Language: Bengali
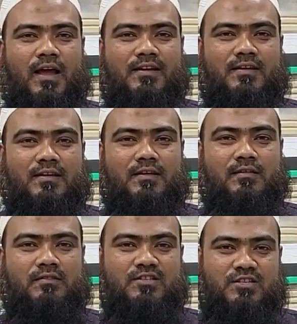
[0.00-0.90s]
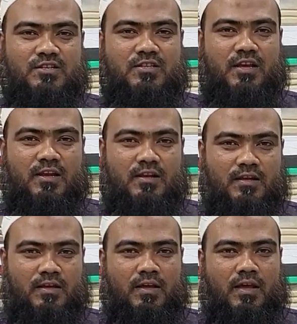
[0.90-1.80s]
খাঁটি তিসির তেল
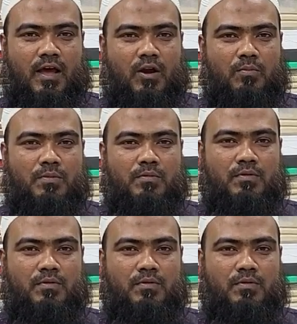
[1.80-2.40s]
আরো